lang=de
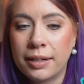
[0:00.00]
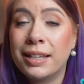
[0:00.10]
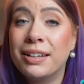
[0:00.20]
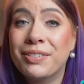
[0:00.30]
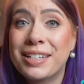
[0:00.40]
dann
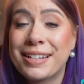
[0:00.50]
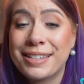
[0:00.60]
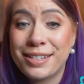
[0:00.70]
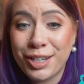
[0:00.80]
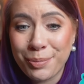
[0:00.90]
klicken wir das
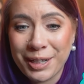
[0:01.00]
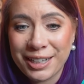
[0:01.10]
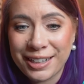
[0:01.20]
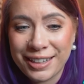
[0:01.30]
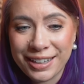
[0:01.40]
Ganze
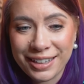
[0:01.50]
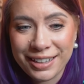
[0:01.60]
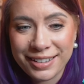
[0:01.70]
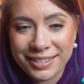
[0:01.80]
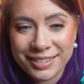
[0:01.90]

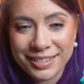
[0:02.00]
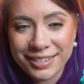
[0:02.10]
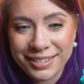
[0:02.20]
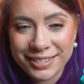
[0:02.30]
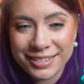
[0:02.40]

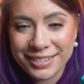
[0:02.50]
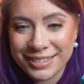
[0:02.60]
nochmal.